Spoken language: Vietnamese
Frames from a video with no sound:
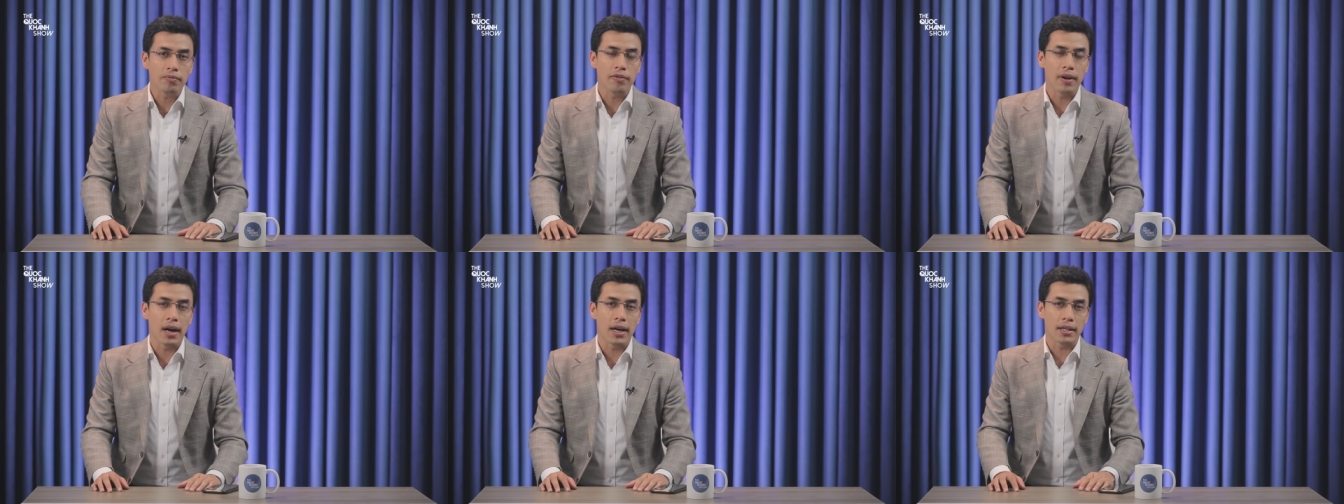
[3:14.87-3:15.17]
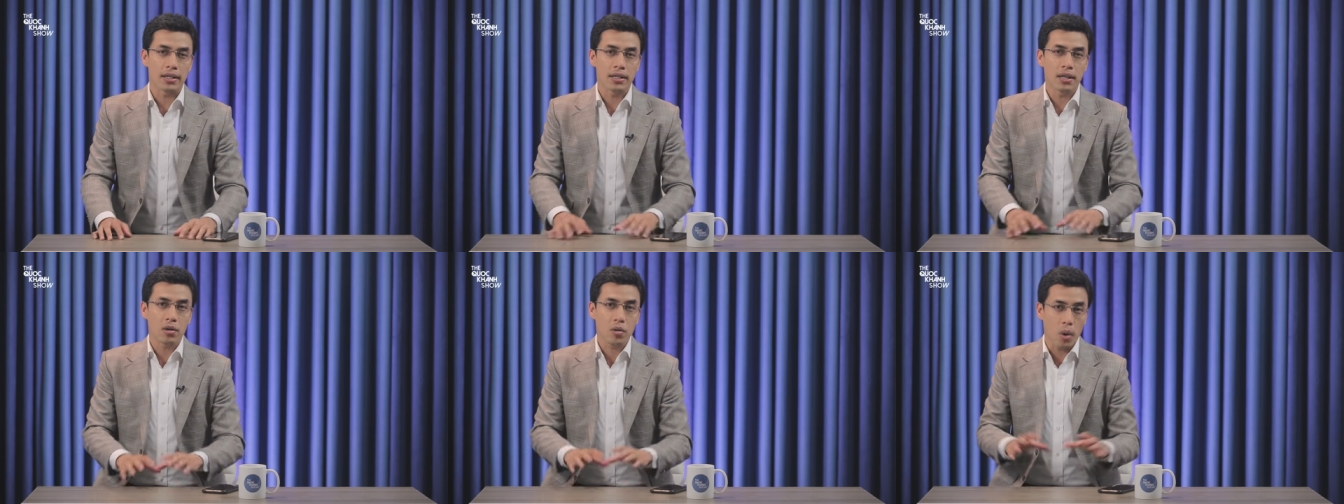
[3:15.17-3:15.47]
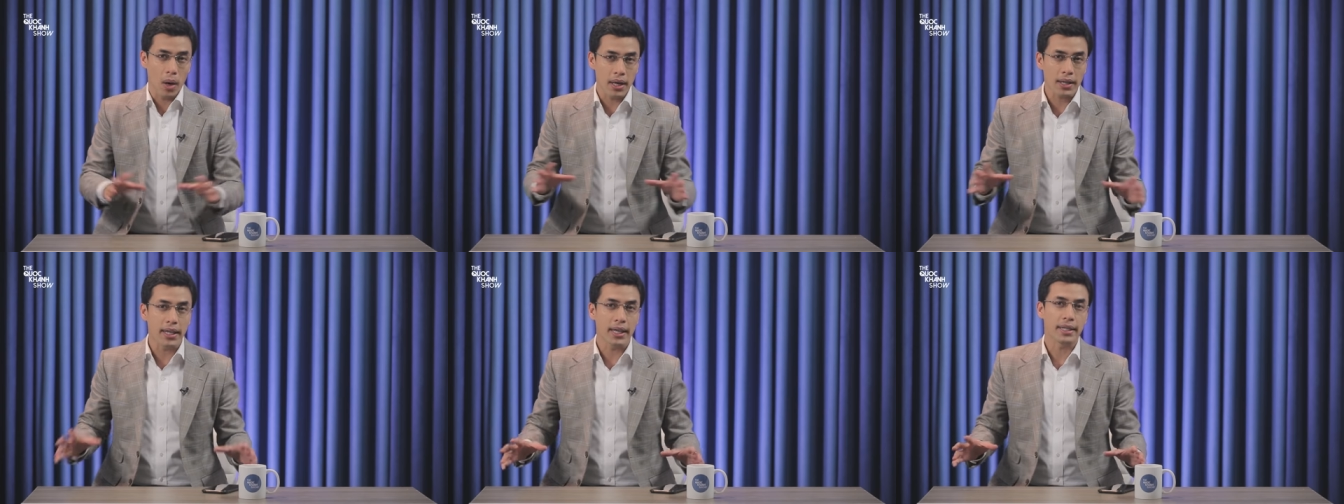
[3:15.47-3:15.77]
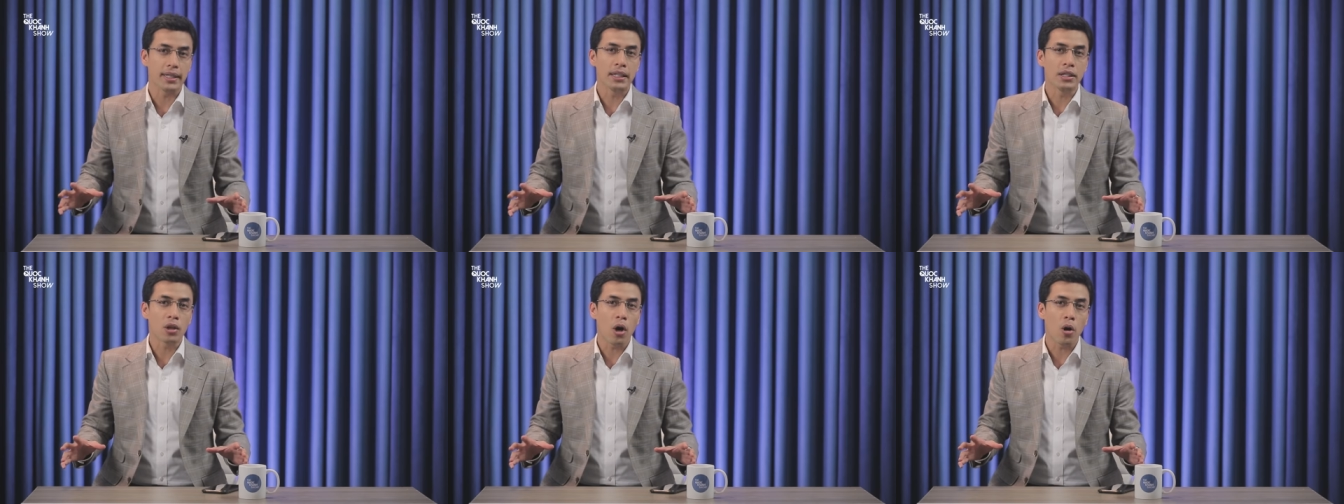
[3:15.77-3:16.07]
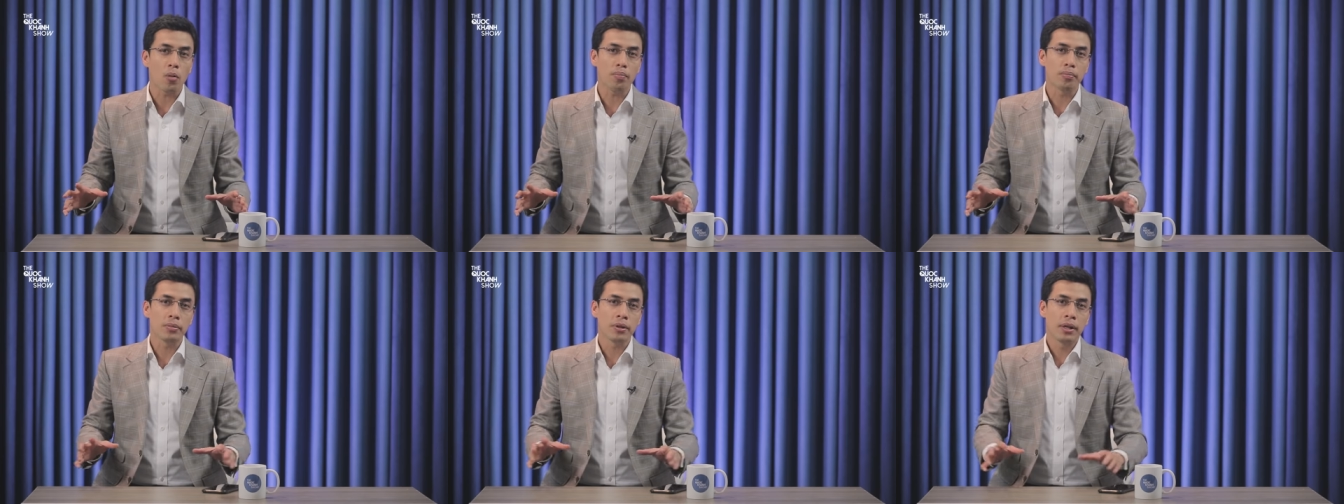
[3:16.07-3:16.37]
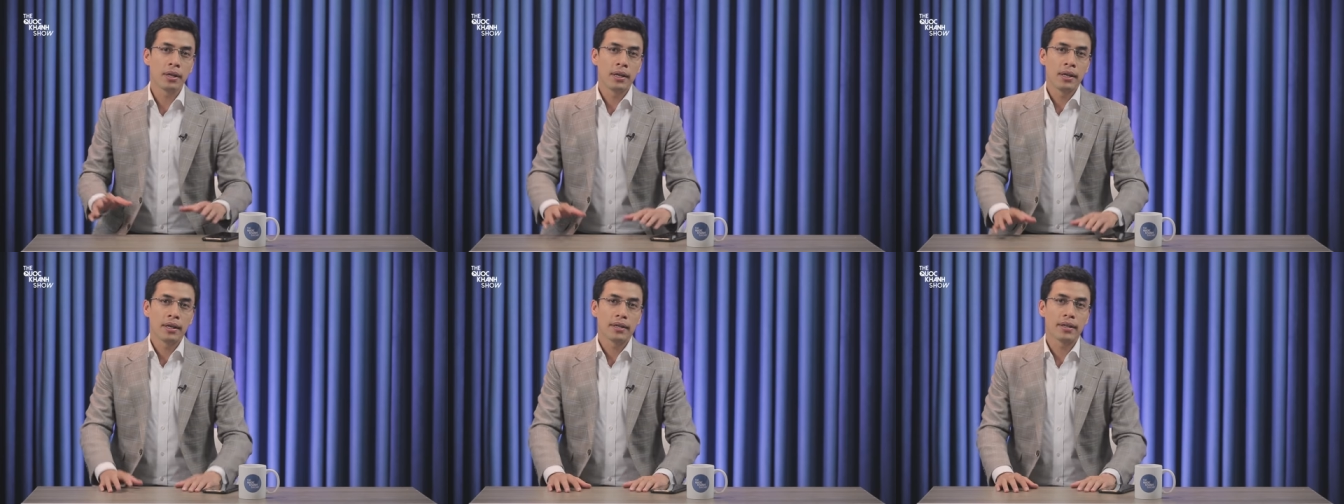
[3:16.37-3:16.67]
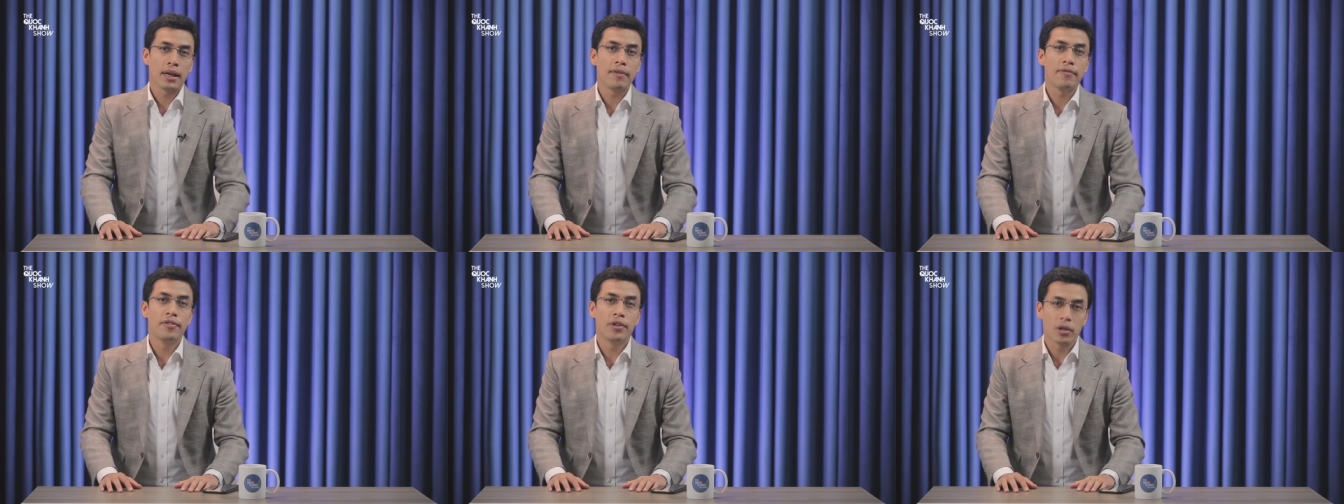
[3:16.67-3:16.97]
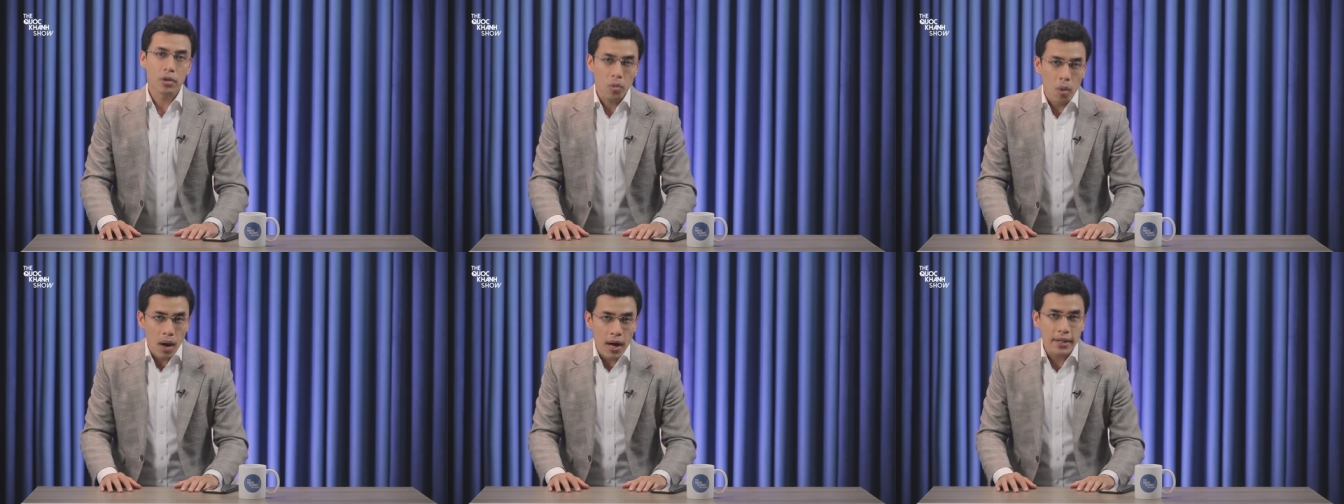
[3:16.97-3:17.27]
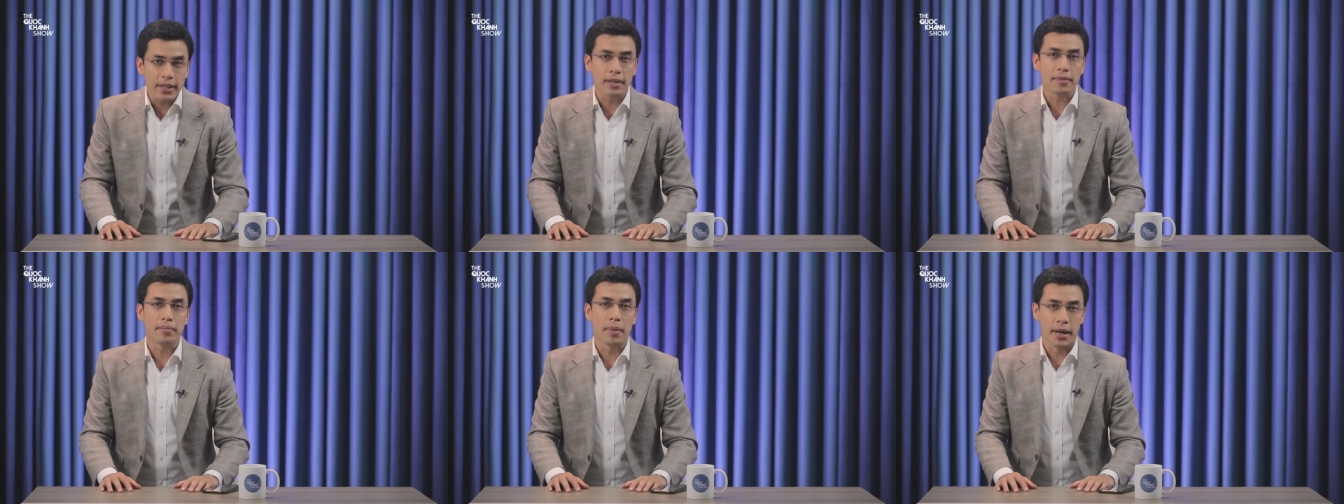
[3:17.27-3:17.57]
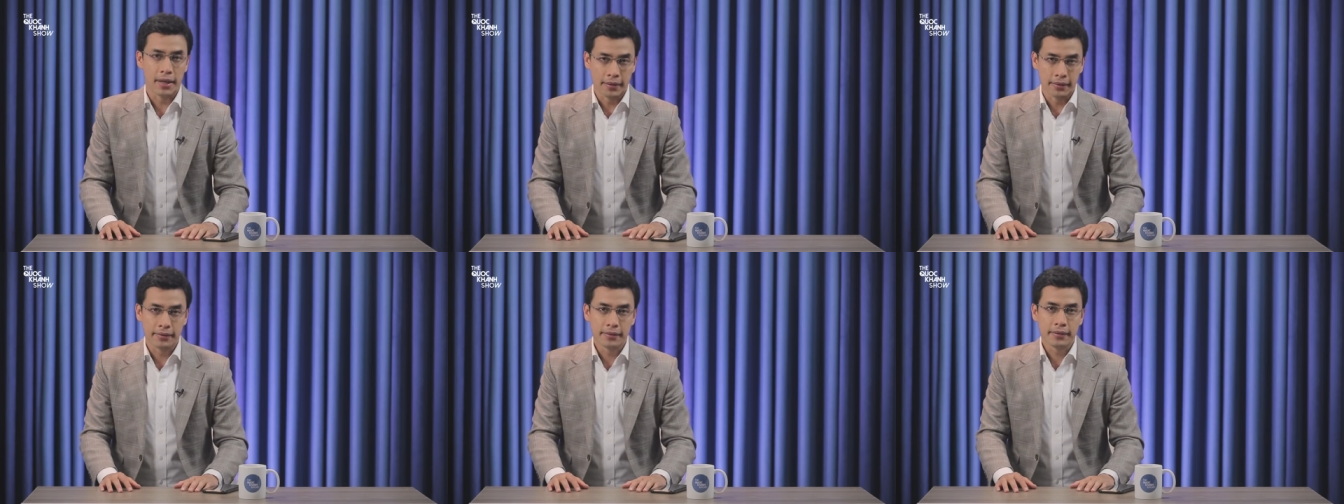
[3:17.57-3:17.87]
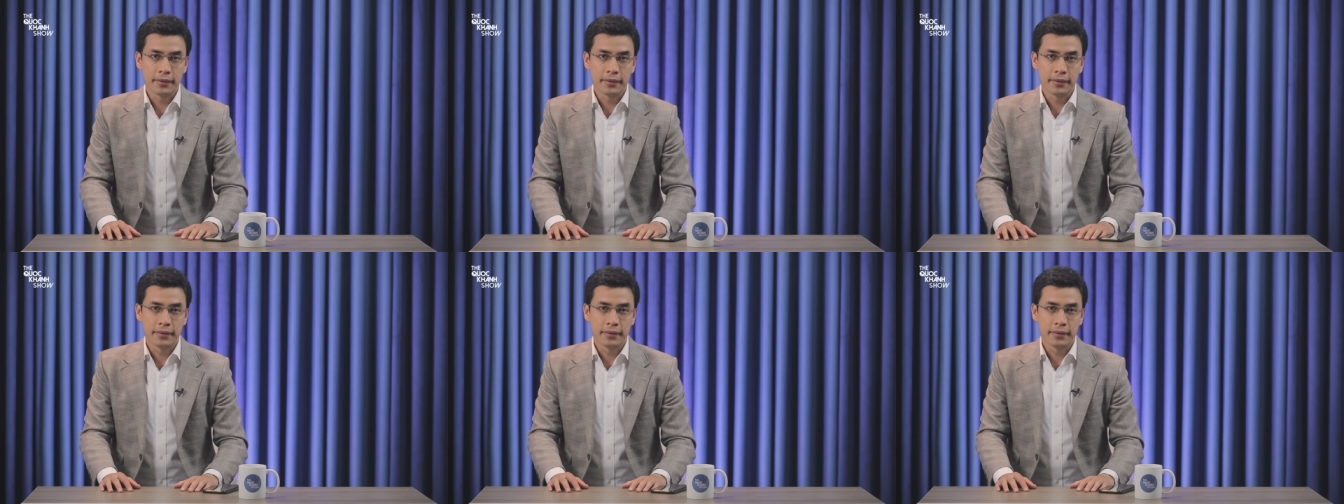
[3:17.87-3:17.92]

và sức khỏe tài chính tốt để vượt qua dịch bệnh.